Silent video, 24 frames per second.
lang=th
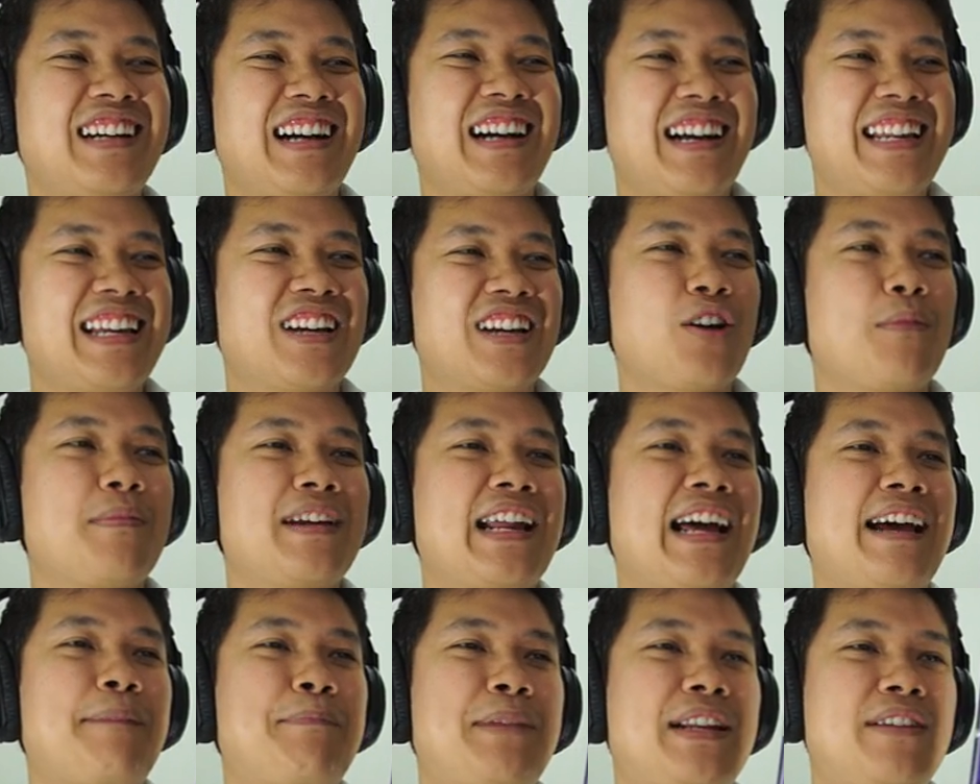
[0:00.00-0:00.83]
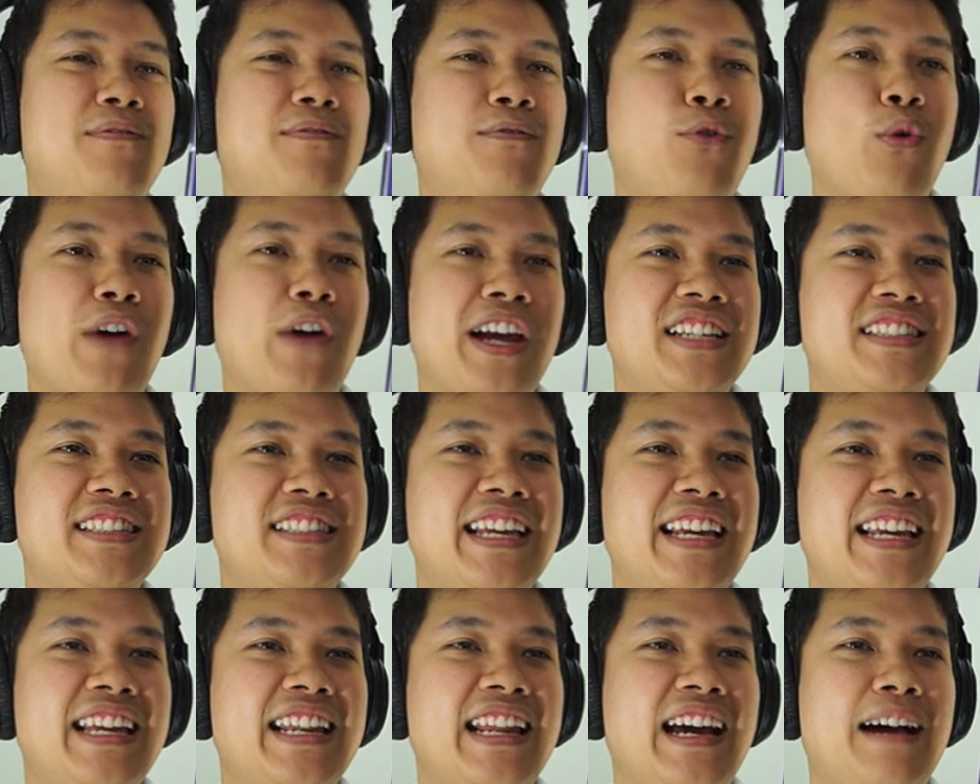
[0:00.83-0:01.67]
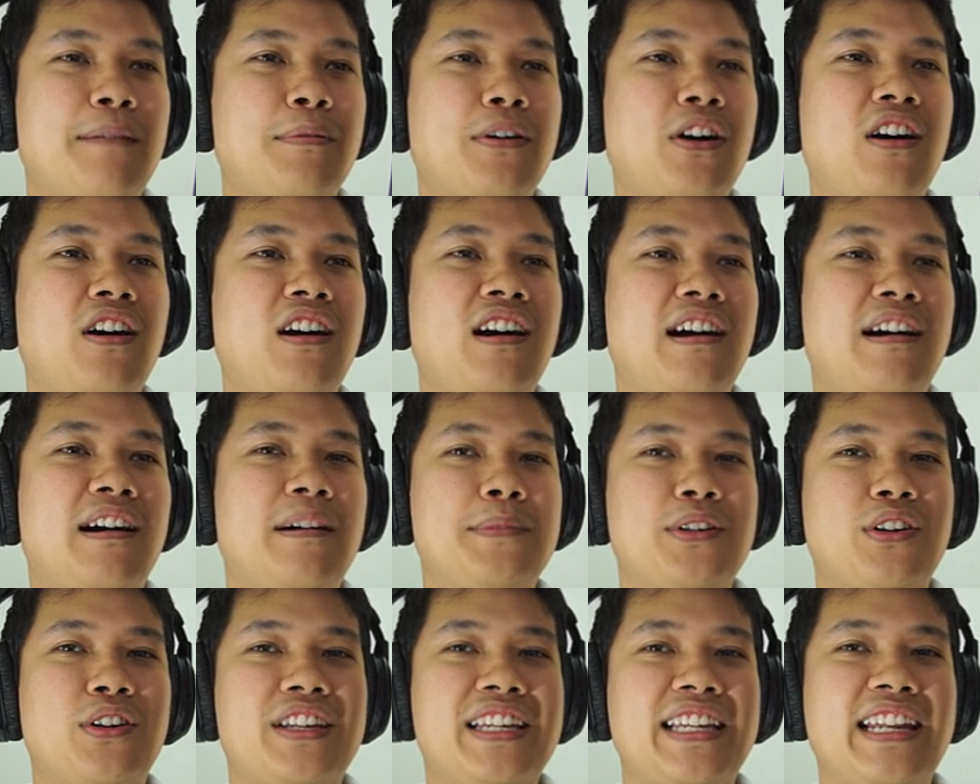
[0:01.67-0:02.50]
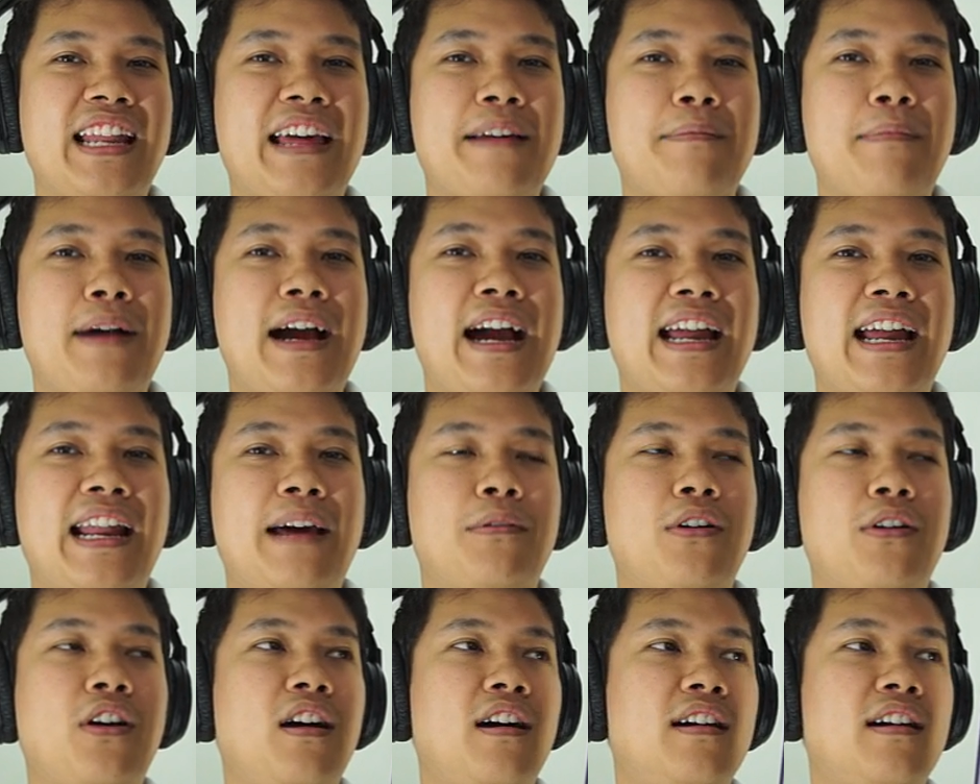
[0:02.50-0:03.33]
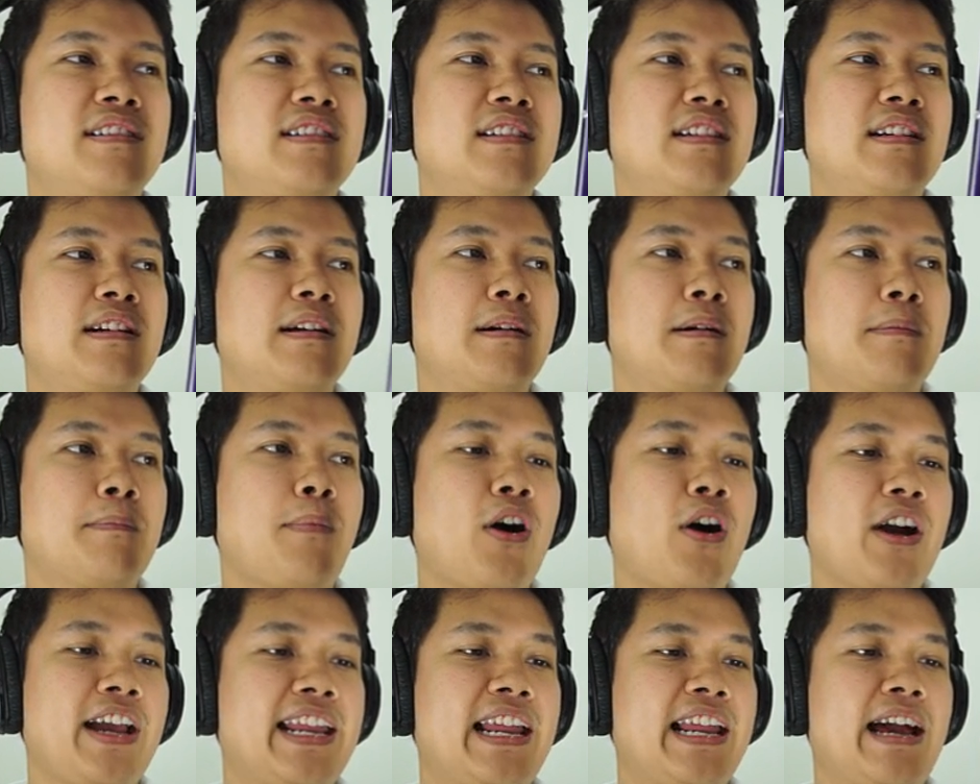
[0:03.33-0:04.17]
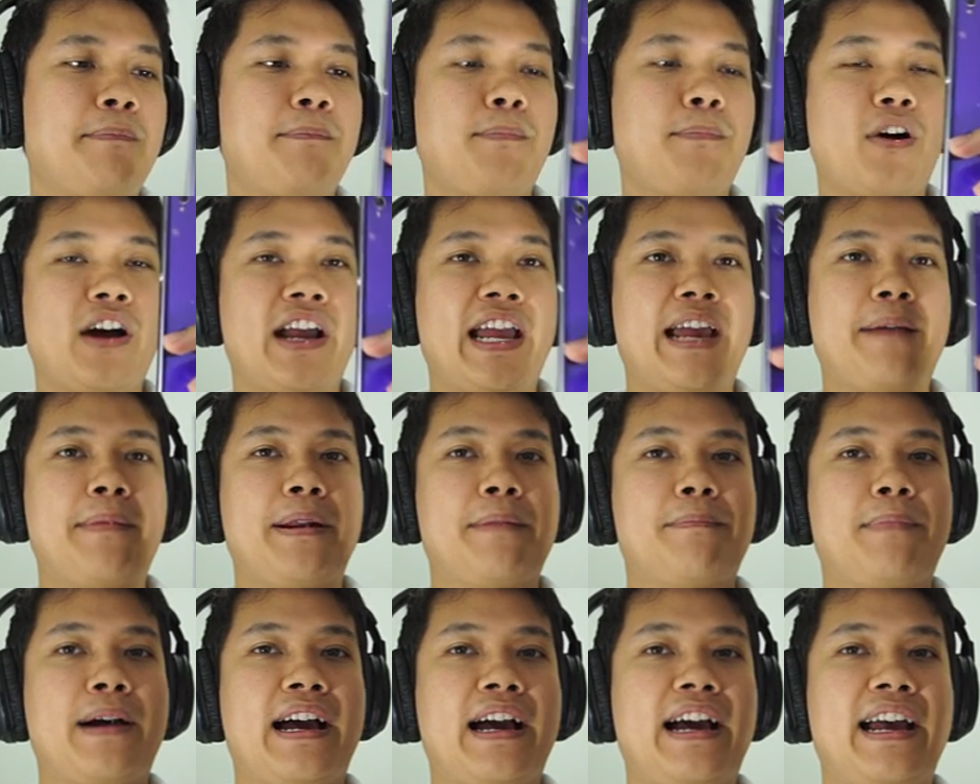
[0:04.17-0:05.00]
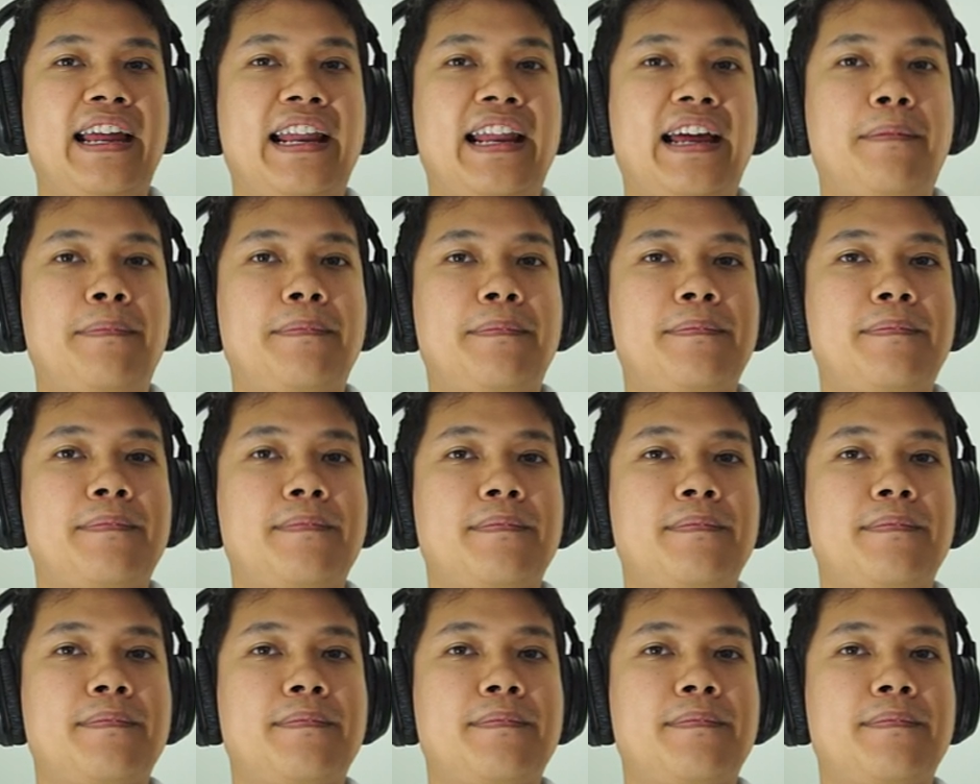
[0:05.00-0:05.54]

อันนี้ก็ไม่ได้เป็น Full HD นะครับก็ไม่ต้องคิดอะไรมากครับก็ปล่อยนะครับปล่อยให้มันไปนะครับ